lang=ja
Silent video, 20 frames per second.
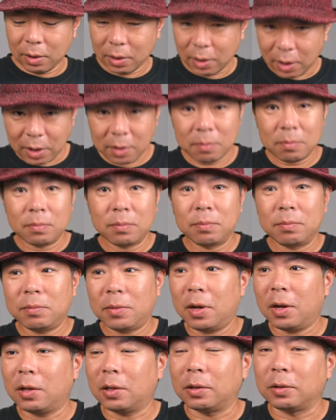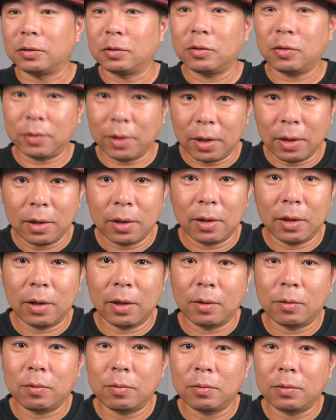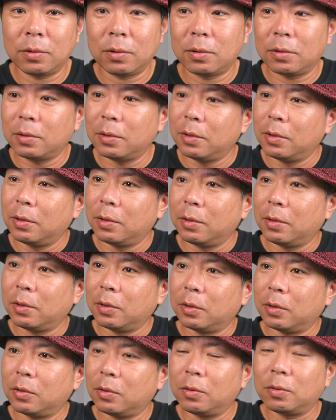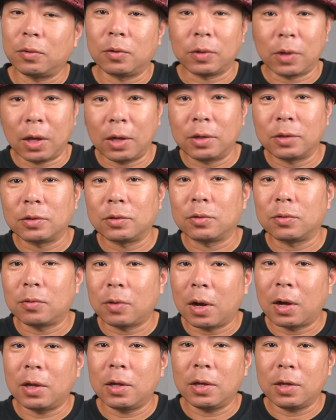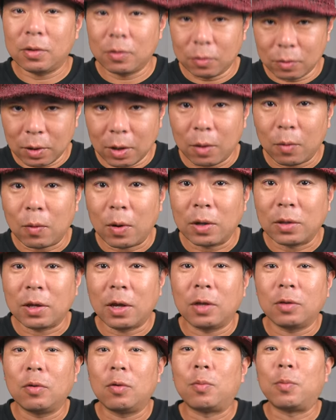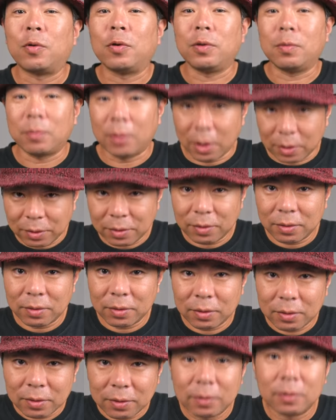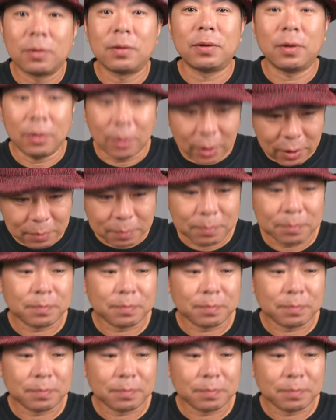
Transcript: はいまあちょっとね、えー、今今日の検証は以上で終わりたいと思いますはい